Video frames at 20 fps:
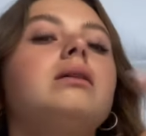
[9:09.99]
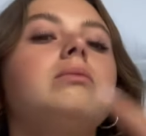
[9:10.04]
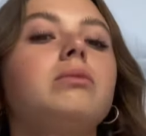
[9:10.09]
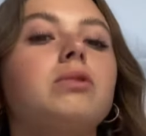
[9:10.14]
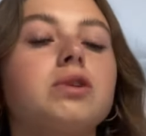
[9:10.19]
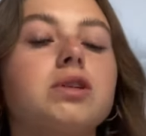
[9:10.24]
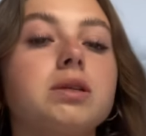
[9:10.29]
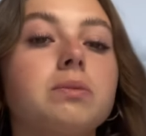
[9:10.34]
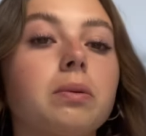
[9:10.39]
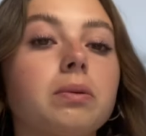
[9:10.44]

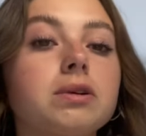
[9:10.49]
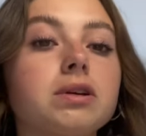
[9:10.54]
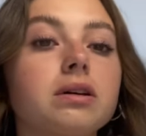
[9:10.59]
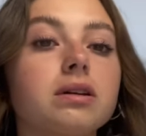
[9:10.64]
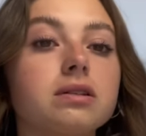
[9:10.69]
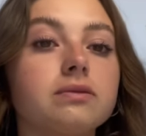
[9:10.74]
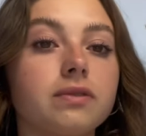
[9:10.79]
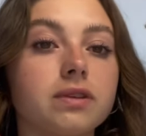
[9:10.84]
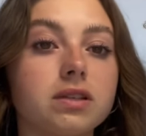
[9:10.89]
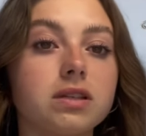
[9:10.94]
możecie
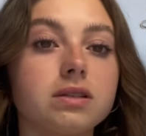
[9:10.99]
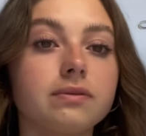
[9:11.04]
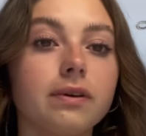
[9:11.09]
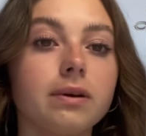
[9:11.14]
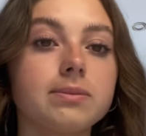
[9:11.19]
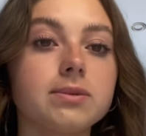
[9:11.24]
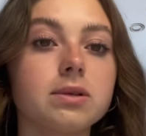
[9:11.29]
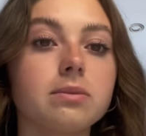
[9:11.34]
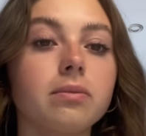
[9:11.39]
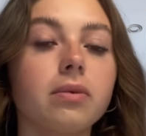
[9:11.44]
poprzeglądać właśnie
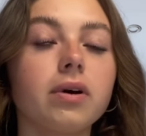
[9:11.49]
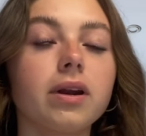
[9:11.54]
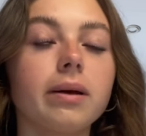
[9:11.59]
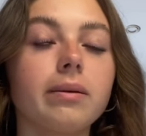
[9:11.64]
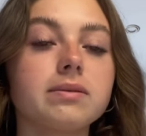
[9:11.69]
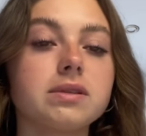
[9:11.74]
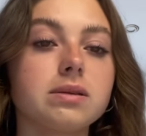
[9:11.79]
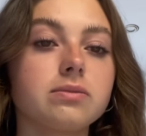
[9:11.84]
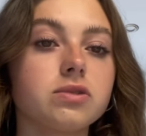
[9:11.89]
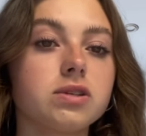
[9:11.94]
swoje przybory, ja
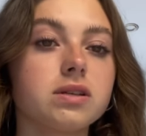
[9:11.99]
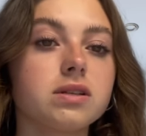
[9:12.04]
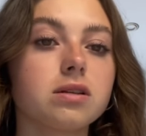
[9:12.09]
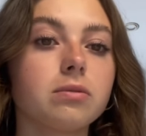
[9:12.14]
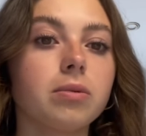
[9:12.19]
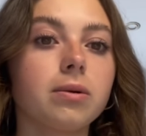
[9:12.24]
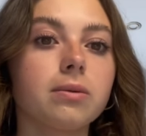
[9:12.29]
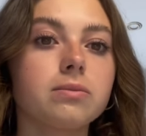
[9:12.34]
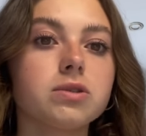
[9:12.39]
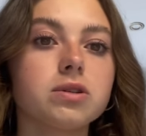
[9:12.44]
mam z tym
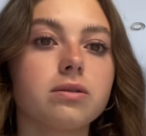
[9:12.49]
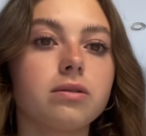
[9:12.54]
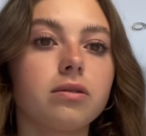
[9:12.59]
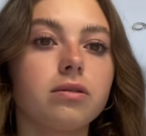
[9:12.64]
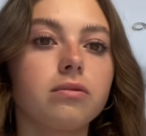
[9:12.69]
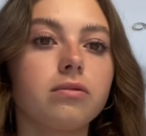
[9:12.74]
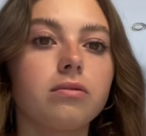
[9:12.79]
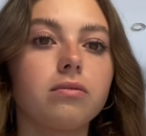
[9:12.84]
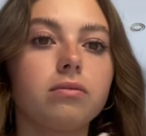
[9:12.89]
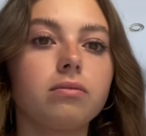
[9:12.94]
często problem, że
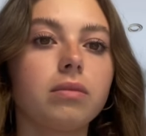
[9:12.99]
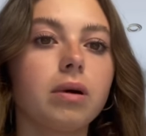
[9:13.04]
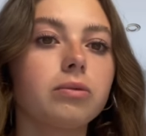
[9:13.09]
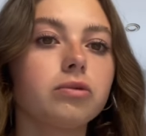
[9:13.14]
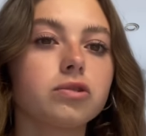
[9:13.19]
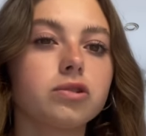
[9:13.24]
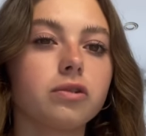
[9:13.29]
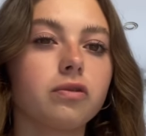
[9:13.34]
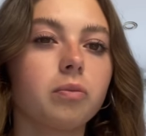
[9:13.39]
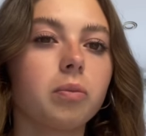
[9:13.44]
mam
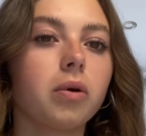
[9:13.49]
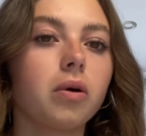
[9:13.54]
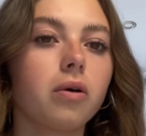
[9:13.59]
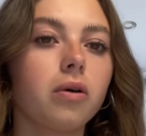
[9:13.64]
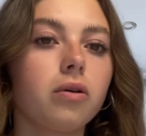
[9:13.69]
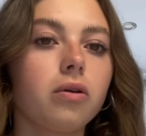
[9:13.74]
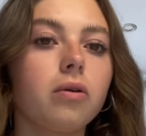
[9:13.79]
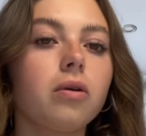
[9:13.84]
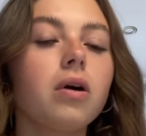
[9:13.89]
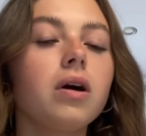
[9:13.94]
dużo w
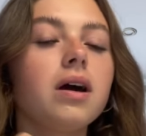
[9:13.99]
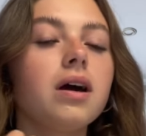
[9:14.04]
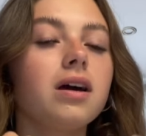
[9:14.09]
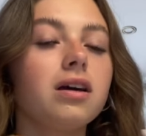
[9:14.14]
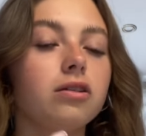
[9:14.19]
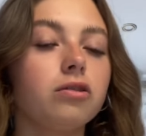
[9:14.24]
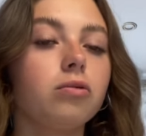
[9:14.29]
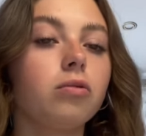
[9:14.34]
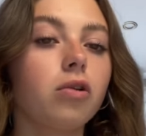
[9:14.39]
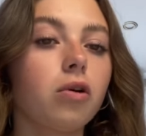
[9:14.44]
pokoju
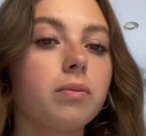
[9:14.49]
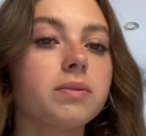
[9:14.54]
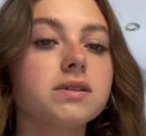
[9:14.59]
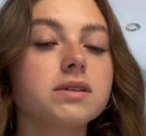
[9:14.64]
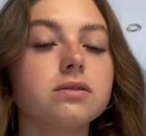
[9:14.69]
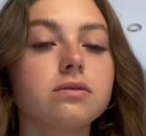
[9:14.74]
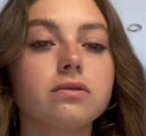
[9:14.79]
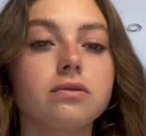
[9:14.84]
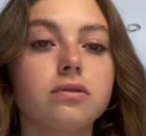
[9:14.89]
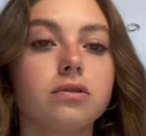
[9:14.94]

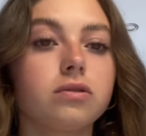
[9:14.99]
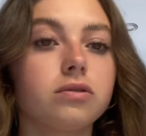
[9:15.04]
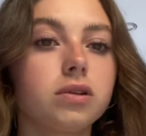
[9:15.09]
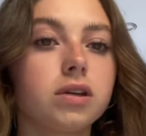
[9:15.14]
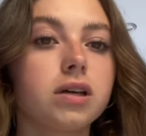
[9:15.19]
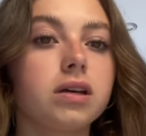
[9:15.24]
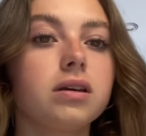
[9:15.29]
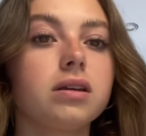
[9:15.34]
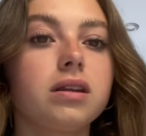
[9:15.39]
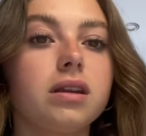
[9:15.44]
długopisów,
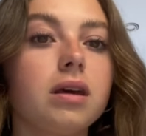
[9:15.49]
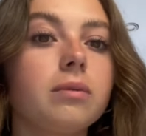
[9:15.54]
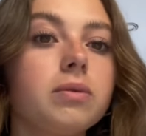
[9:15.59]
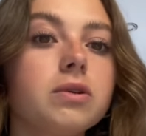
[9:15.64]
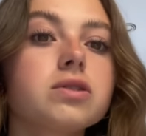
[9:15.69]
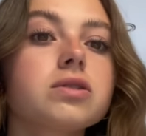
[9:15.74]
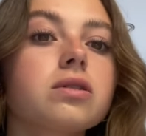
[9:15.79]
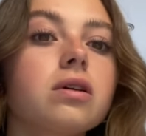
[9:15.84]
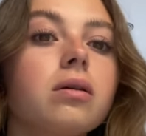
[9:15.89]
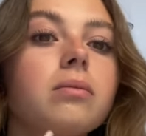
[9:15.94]
które nie
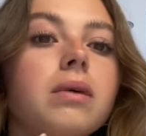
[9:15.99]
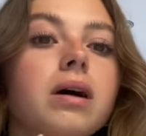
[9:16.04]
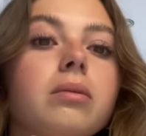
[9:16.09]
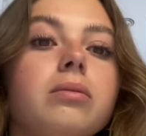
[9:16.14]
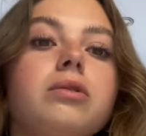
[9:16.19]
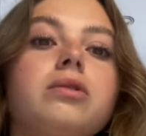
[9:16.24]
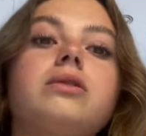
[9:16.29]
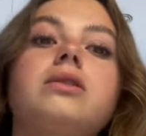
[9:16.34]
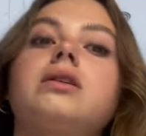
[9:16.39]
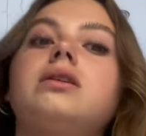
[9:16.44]
piszą
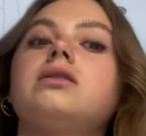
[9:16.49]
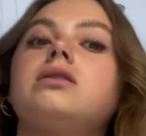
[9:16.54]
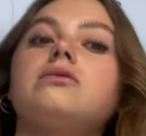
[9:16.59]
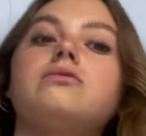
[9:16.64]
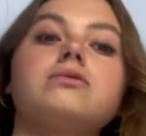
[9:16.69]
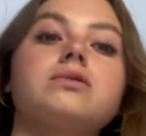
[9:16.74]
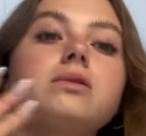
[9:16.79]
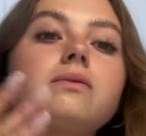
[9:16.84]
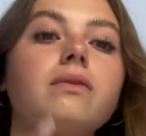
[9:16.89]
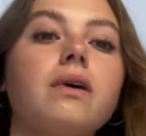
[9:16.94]
albo których
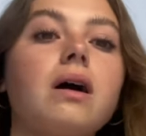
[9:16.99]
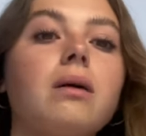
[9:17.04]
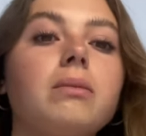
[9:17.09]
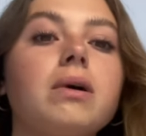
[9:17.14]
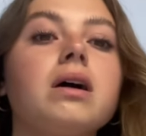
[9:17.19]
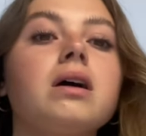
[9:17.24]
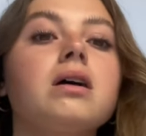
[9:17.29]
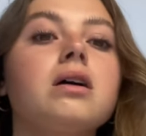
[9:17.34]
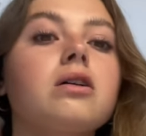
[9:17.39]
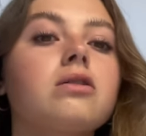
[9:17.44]
nie
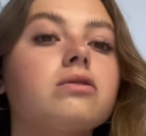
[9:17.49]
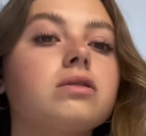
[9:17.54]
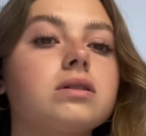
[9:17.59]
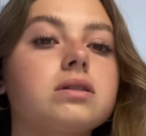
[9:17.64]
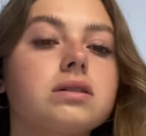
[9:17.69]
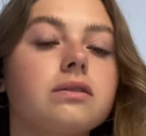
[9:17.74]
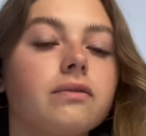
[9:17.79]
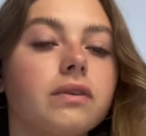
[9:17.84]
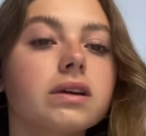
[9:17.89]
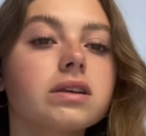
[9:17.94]
używam,
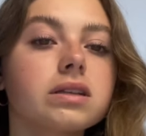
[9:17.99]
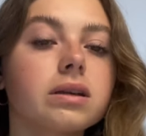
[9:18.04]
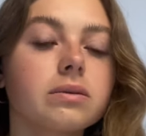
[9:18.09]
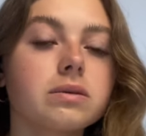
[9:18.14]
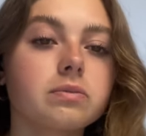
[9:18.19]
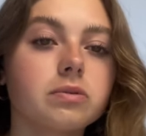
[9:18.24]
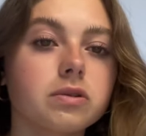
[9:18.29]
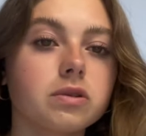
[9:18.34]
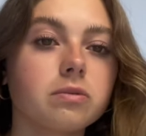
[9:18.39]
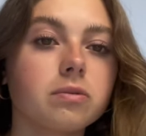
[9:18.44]
które są w jakiś
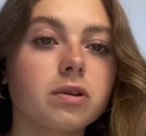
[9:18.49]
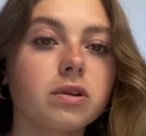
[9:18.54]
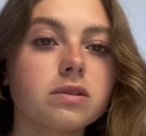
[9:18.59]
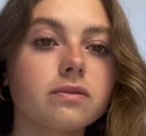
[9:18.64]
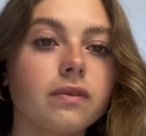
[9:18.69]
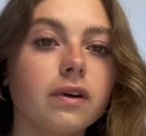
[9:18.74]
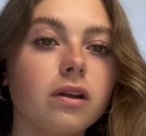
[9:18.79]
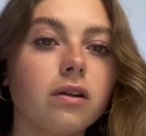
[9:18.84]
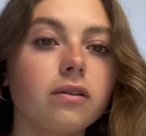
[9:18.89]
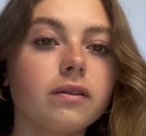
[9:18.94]
tam sposób
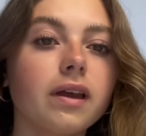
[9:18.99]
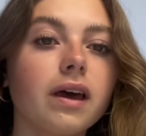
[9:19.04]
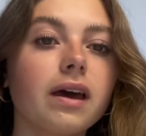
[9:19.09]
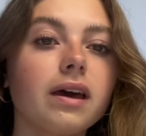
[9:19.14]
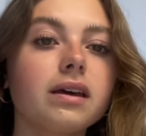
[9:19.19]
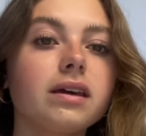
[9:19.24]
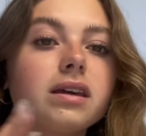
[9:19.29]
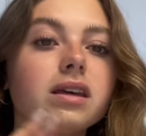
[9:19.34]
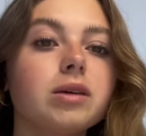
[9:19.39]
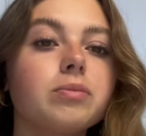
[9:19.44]

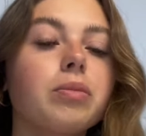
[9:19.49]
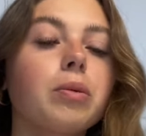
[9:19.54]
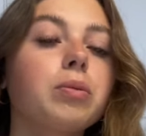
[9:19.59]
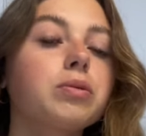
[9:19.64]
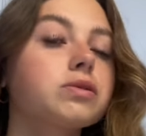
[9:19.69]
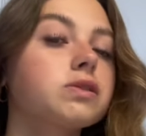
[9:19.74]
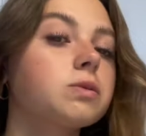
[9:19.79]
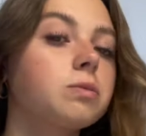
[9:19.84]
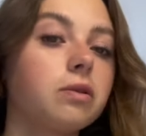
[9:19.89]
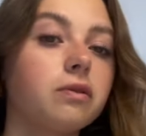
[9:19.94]
rozwalone i po
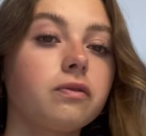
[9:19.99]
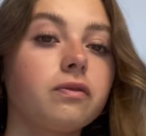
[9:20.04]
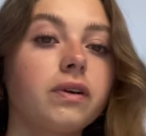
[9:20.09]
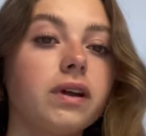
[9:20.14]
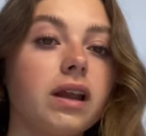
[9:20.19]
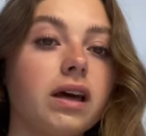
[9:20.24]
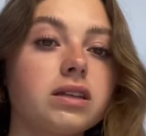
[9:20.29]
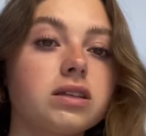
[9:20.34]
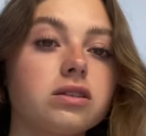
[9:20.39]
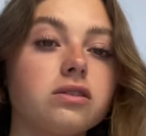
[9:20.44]
prostu
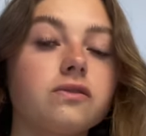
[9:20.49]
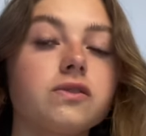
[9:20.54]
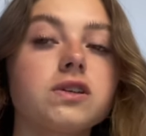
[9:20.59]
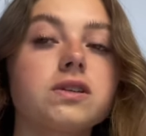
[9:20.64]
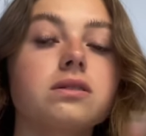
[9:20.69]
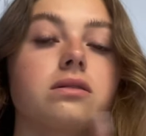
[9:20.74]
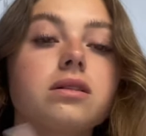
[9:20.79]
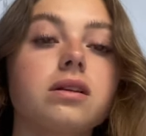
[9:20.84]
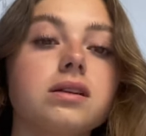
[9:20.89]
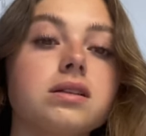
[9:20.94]
powywalajcie to
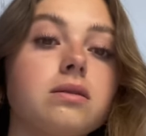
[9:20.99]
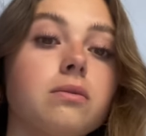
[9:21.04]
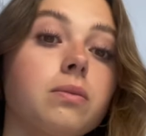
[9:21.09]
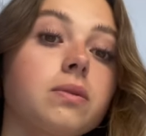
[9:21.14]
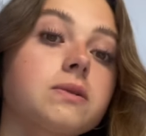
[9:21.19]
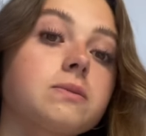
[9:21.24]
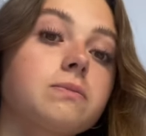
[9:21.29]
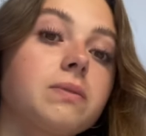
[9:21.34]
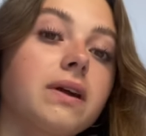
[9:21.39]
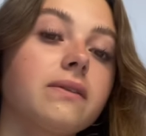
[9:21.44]
wszystko, tak
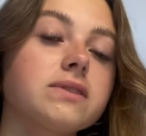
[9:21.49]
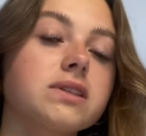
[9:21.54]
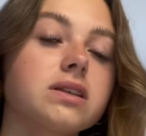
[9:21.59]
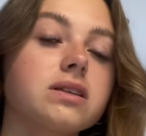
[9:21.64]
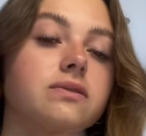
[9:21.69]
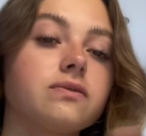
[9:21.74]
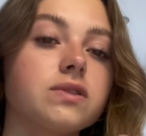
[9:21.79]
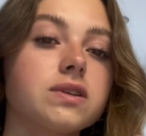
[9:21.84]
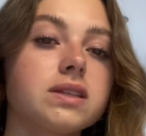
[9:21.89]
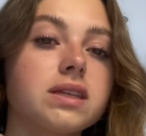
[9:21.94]
samo
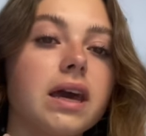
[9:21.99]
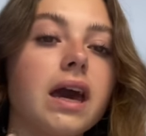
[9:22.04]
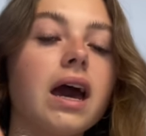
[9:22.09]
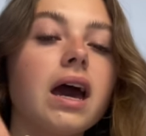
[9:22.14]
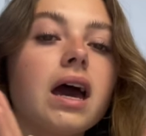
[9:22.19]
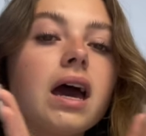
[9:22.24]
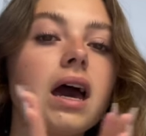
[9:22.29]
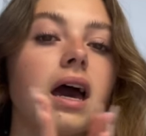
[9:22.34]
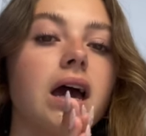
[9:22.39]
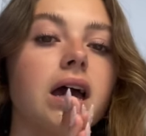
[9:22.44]
sprawdzajcie wszystkie
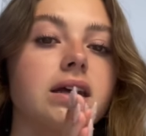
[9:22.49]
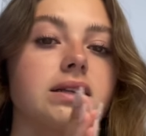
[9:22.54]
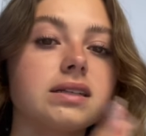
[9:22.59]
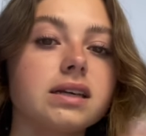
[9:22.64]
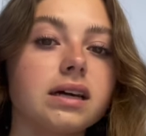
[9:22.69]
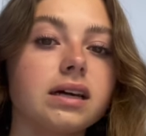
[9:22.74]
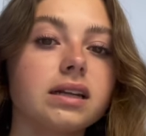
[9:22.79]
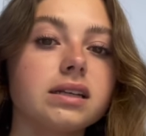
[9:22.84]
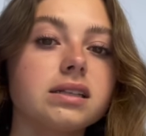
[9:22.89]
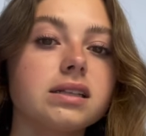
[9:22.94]

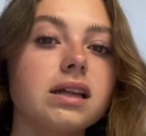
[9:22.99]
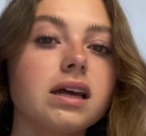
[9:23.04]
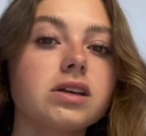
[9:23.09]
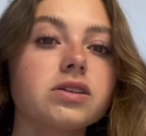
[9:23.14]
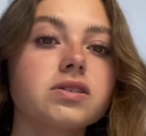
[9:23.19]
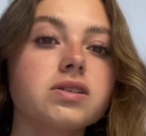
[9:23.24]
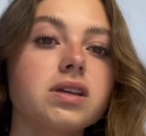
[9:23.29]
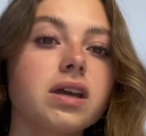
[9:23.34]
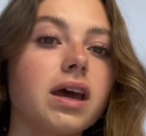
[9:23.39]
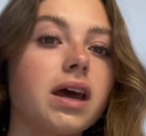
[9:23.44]

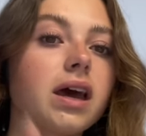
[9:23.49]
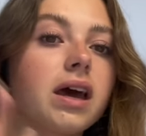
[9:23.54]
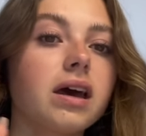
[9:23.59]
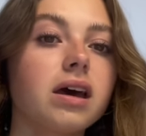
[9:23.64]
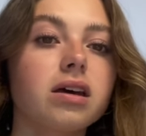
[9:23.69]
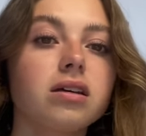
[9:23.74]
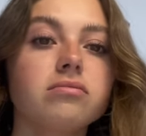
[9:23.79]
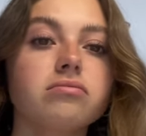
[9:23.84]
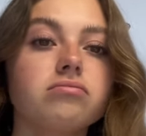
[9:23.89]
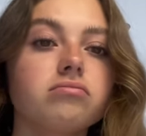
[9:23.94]

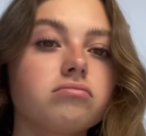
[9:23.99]
zakreślacze,